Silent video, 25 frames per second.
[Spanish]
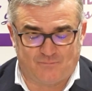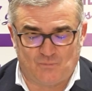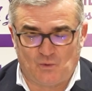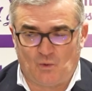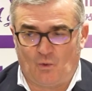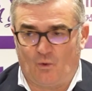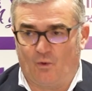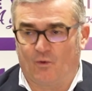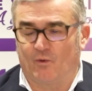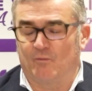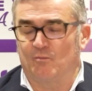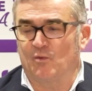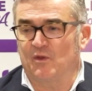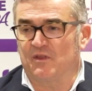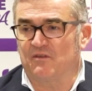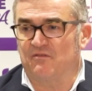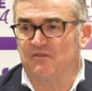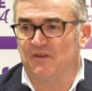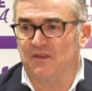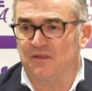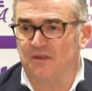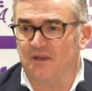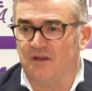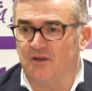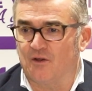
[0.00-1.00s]
luego muy
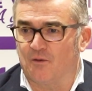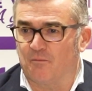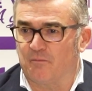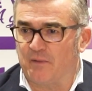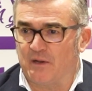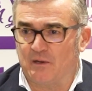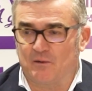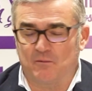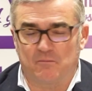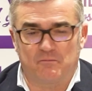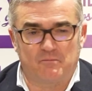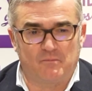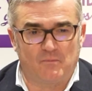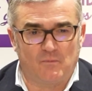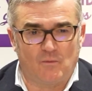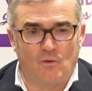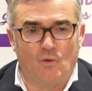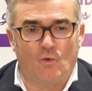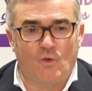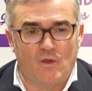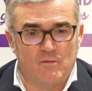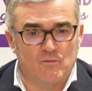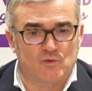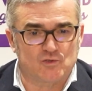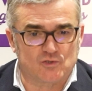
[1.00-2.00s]
difícil, ¿no? Pero
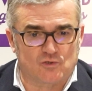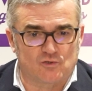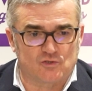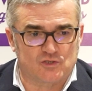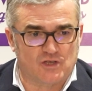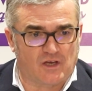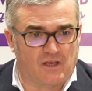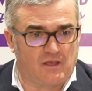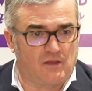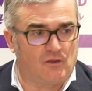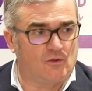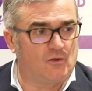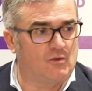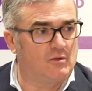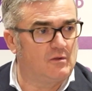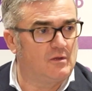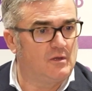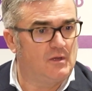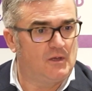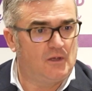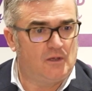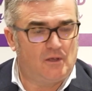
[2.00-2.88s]
lo hemos conseguido.